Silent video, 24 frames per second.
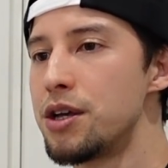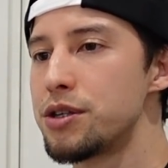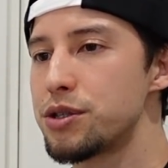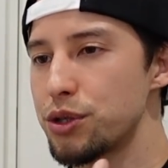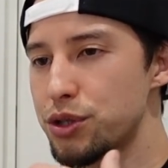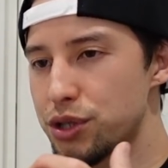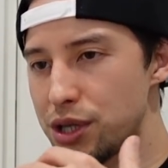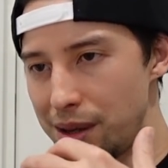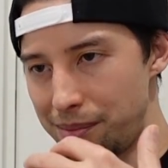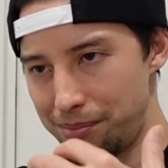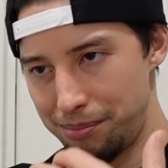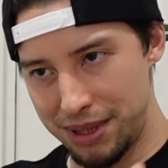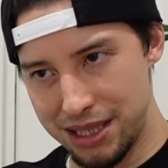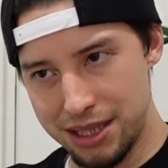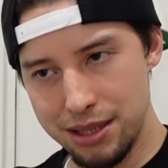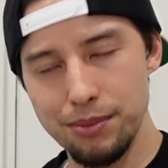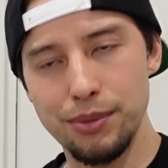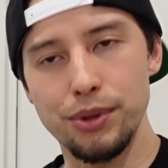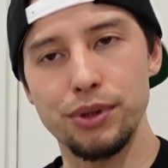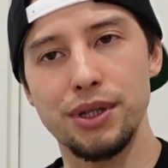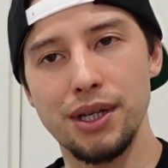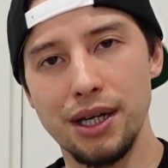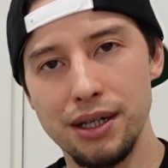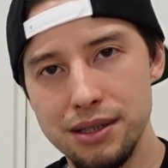そしてミス
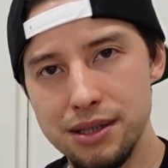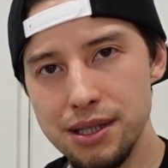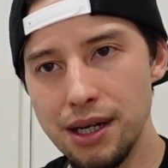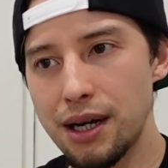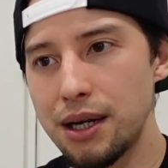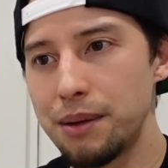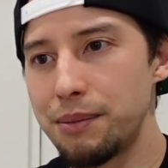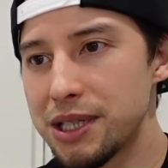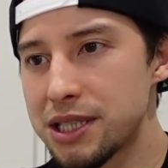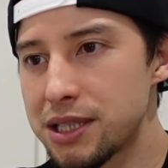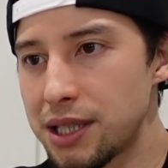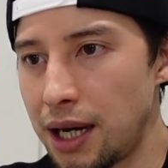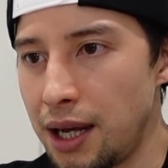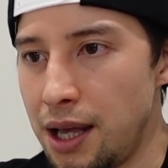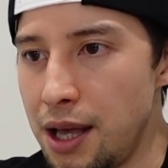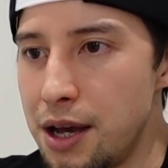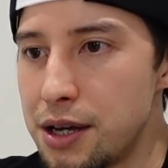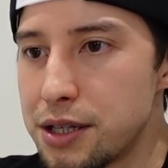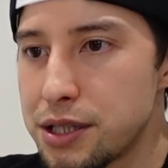もたくさんありました